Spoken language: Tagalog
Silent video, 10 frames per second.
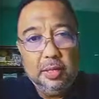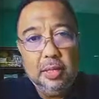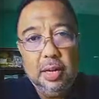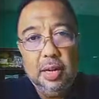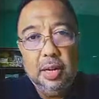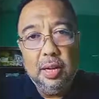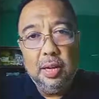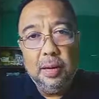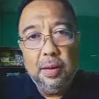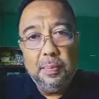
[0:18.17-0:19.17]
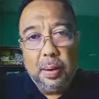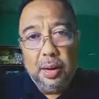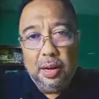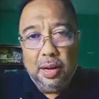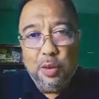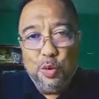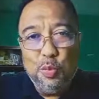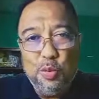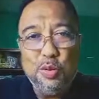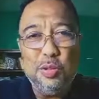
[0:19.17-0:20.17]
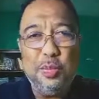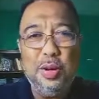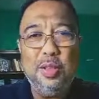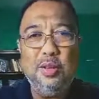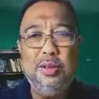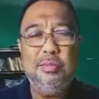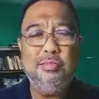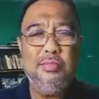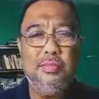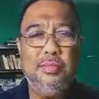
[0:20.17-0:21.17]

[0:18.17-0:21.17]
sa paglilingkod po sa Panginoon?